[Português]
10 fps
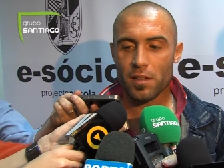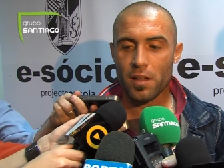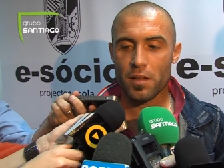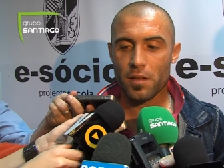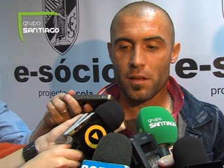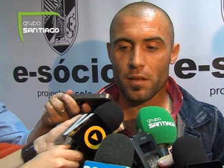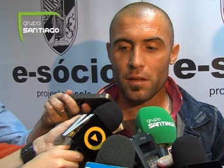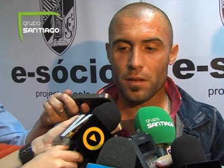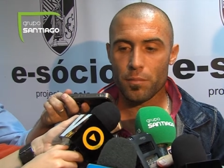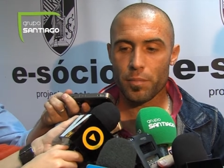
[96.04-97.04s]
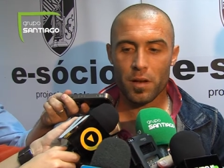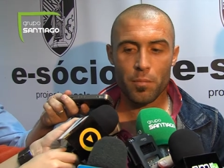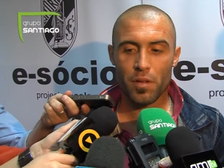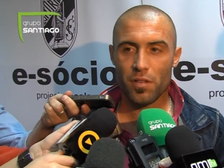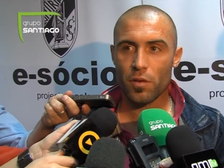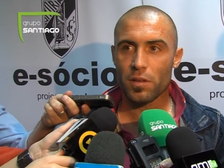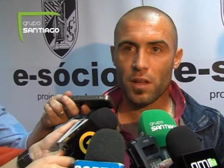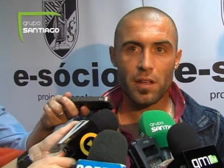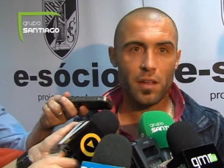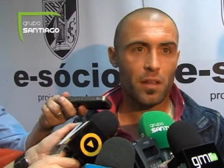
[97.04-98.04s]
tem e pela ambição que
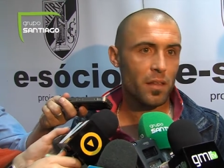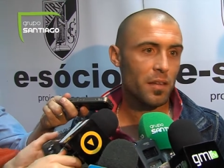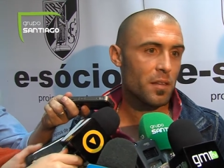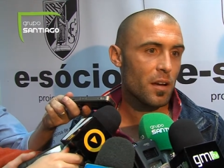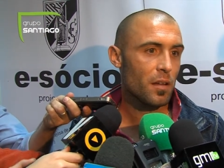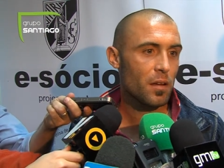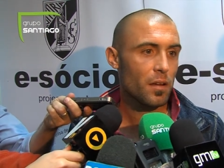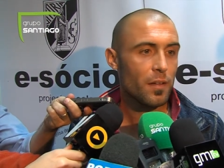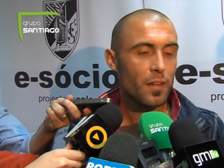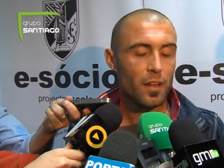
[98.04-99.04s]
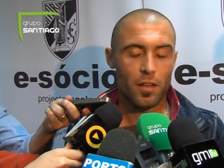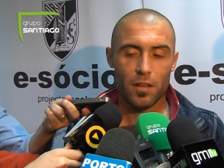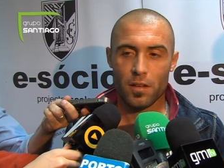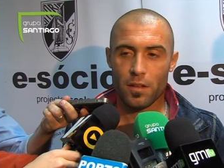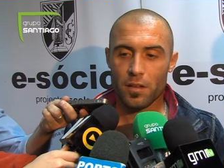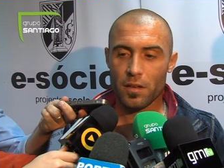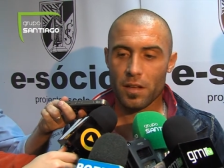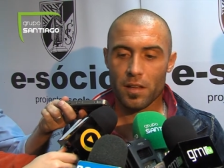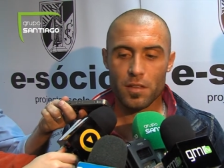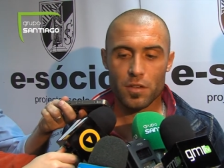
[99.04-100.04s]
tem, é de entrar em
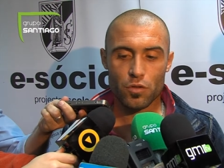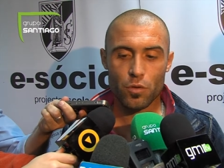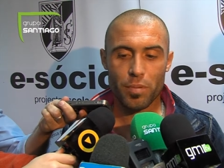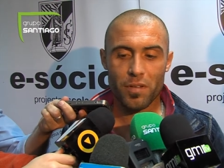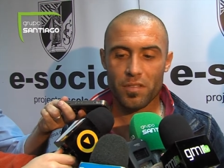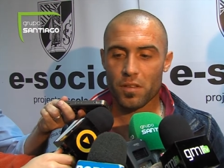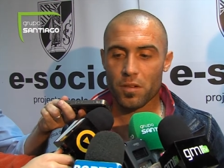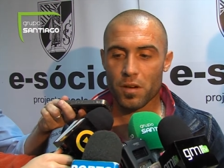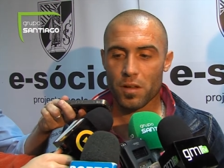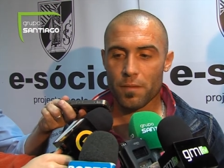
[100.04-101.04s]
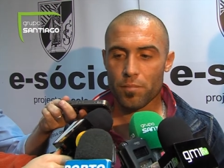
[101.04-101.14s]
cada jogo para a vitória.